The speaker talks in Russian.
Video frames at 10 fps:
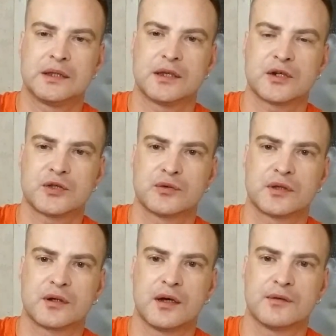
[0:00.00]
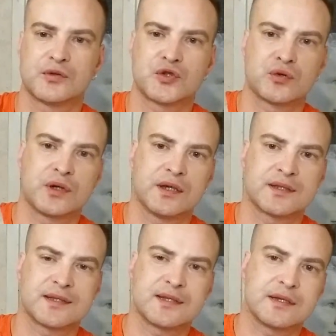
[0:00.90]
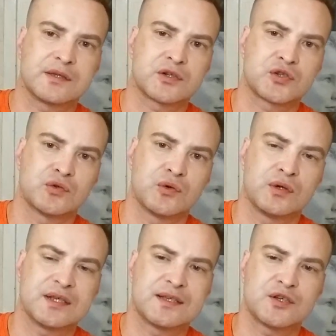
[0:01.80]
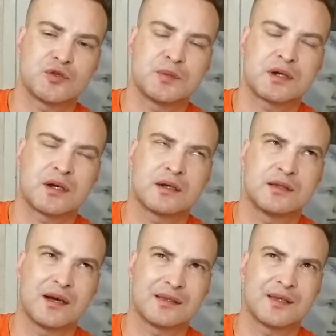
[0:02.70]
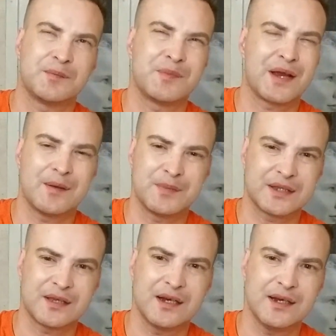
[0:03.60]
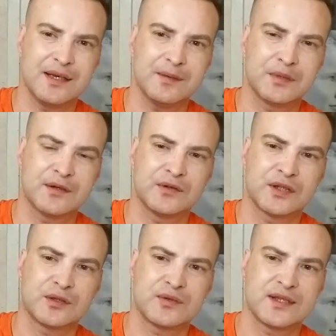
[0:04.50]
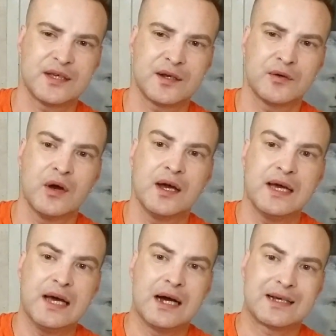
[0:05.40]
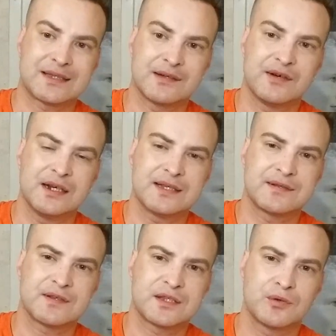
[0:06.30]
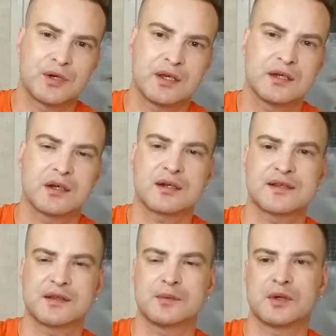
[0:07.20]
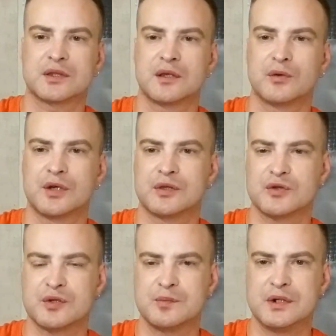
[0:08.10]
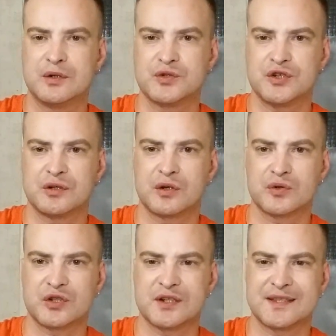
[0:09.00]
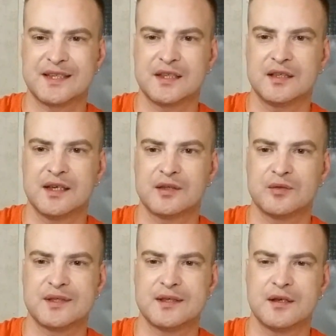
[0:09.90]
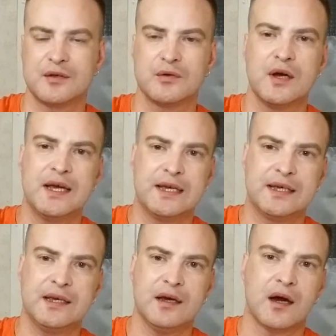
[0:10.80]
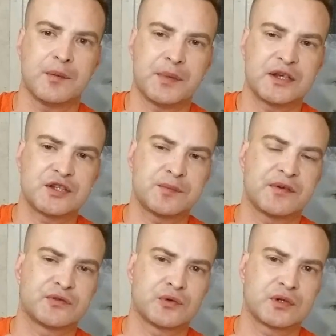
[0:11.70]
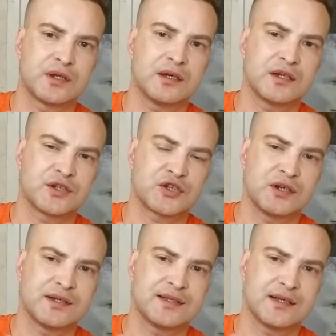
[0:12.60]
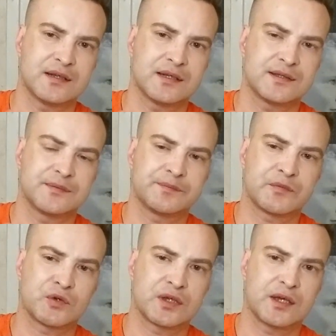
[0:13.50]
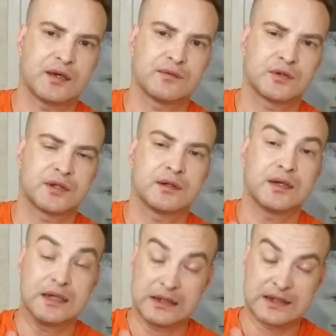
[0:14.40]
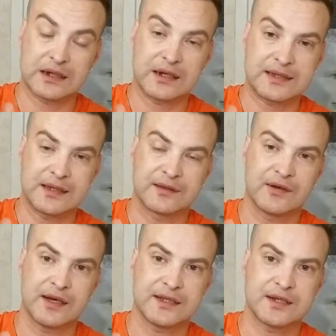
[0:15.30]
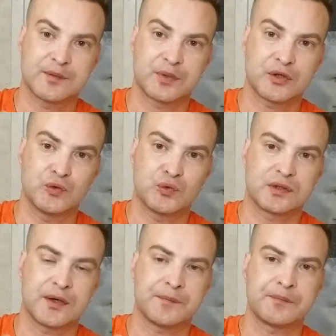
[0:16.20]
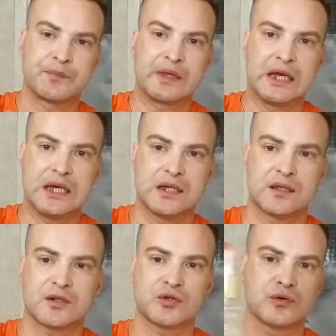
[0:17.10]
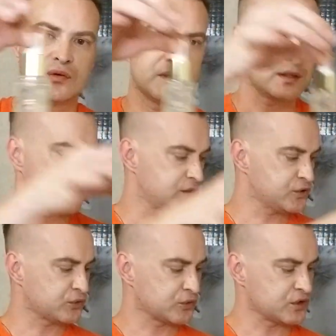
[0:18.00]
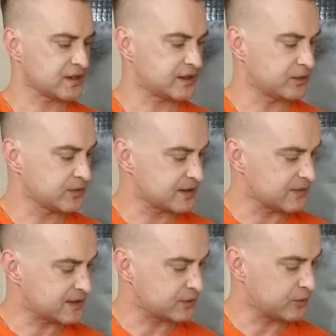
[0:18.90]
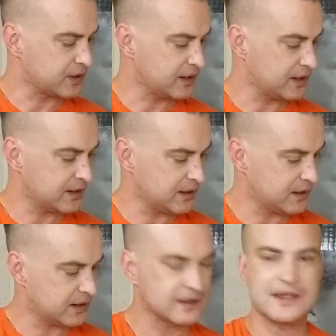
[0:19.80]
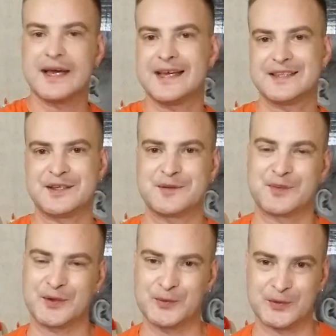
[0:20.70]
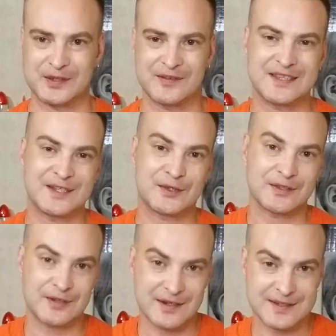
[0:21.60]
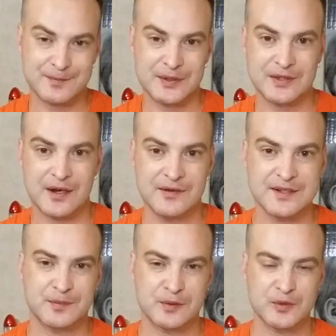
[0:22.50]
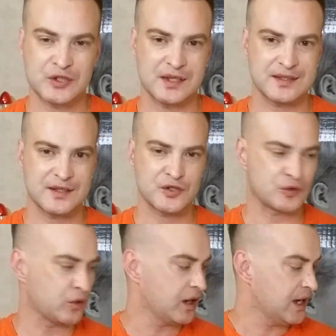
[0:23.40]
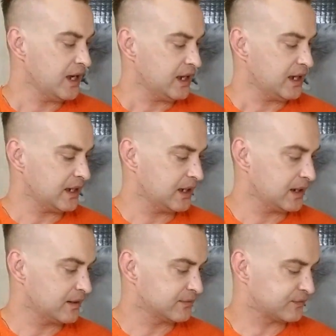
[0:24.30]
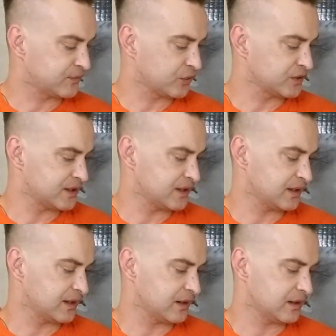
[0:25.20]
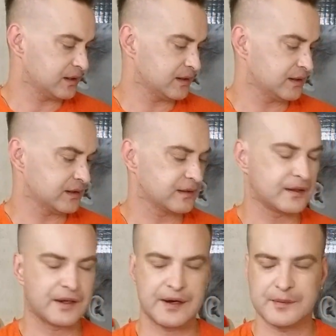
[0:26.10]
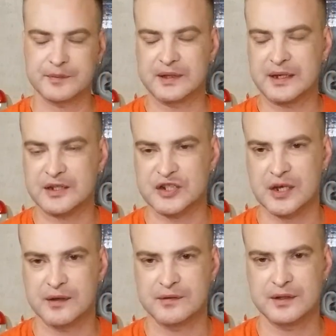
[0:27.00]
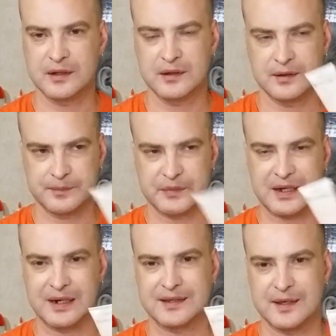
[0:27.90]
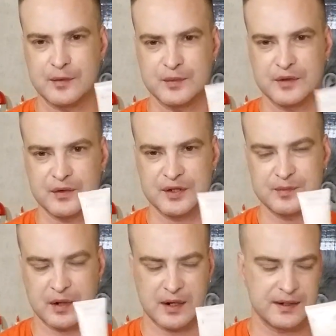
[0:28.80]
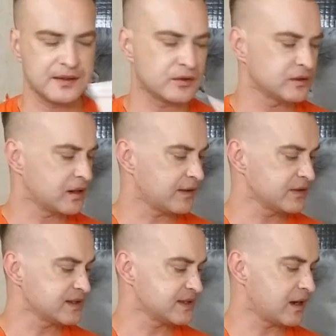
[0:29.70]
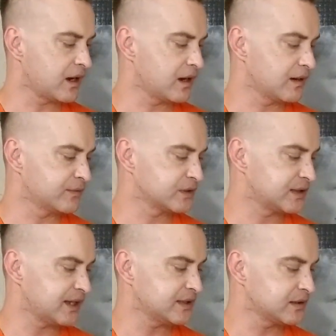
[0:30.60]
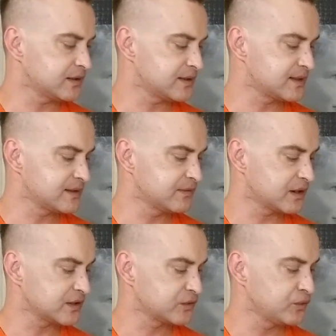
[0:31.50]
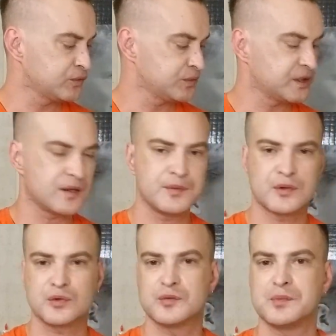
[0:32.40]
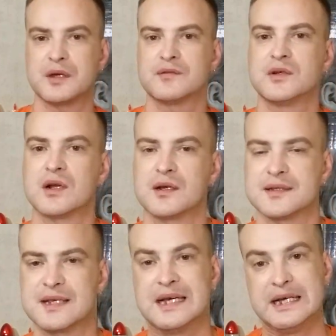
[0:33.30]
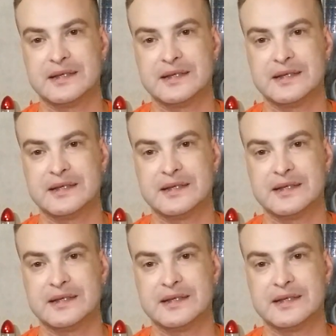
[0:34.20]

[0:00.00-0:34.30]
Так что такая вот штукенция. Так что я знаю, что мне когда-то приобретали именно вот эту серию, оставались в истории. И как раз в этом каталоге тоже были очень хорошие цены на эту серию. И опять же повторно решили сделать вот такие вот заказ на два этих продукта. Так что надеюсь, что тоже останутся в восторге и от этих продуктов. Если тот раз понравились, потому что я знаю, что э, вроде э, крем для шеи и декольте у меня вроде брали, то нравился. А вот этот сыворотку у меня берут первый раз.